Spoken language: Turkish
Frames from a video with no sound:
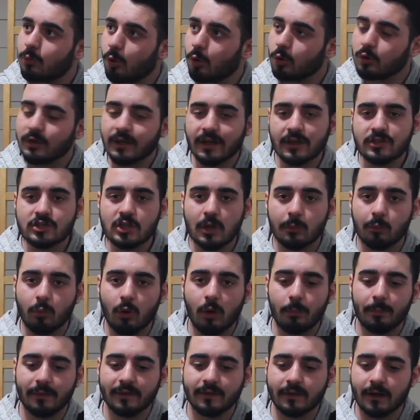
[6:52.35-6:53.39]
orada geçen
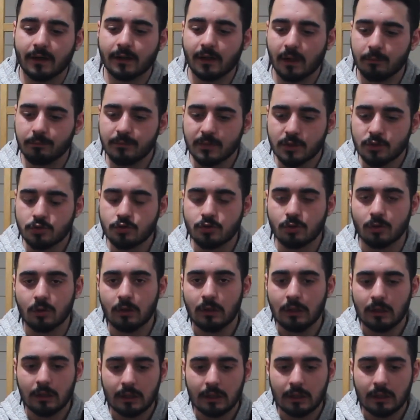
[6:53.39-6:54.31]
muhabbetlerden biri şu.